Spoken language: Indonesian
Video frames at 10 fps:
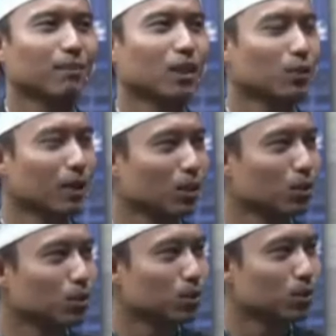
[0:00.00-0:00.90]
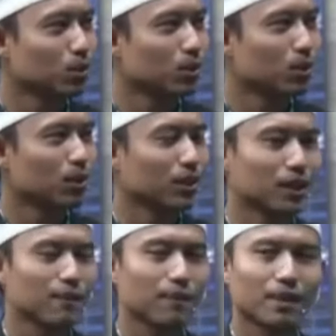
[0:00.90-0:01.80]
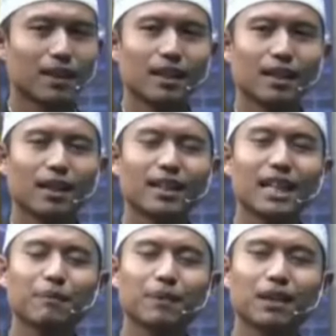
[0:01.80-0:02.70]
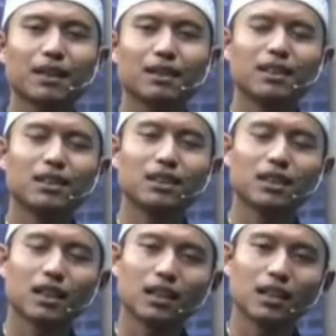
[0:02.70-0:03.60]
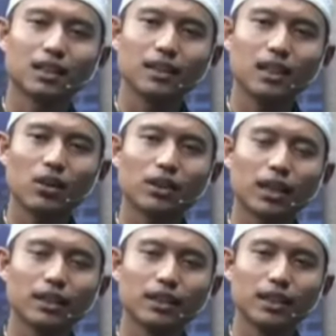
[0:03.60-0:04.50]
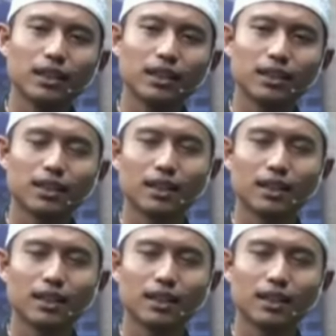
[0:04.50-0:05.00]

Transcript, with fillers: Paru-paru. Oke. Ya. Kenapa di ketiga organ ini